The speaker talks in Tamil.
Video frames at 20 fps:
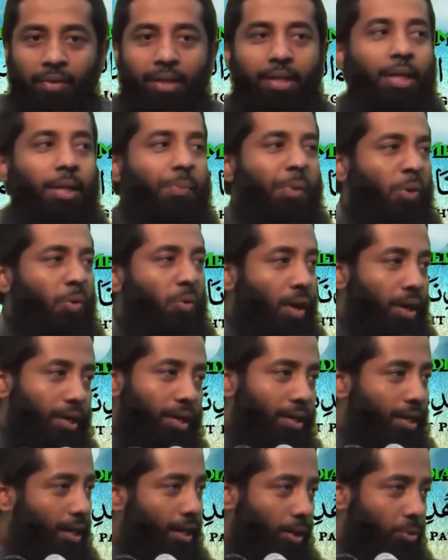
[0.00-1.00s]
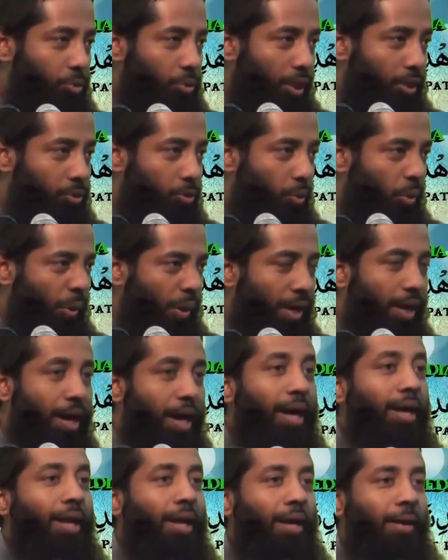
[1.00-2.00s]
வெற்றி பெறுவார்கள் அல்லாஹு தாலா சொல்கிறான்
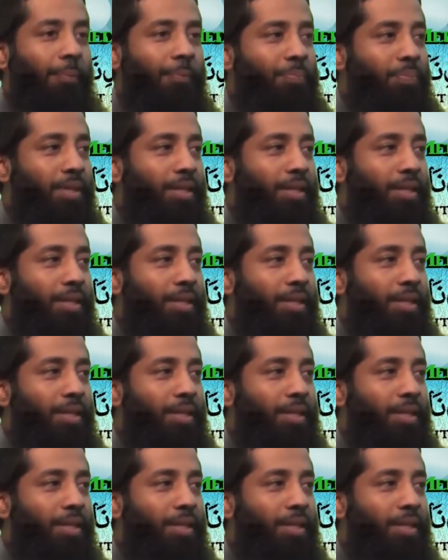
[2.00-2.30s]
ஆனால்